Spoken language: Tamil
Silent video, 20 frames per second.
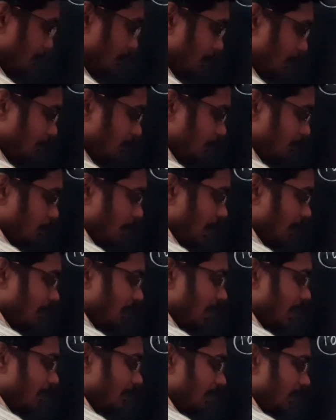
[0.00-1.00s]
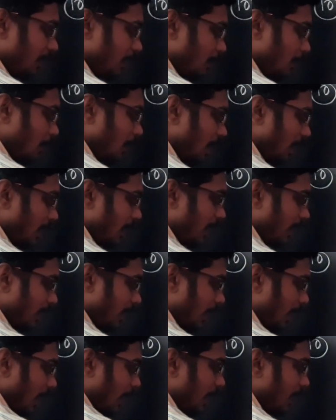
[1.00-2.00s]
அப்போ பவரை வந்து ஒர்க் டன்
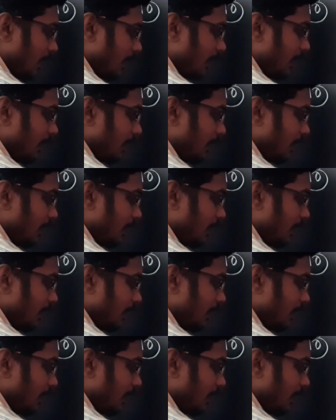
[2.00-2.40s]
அல்லது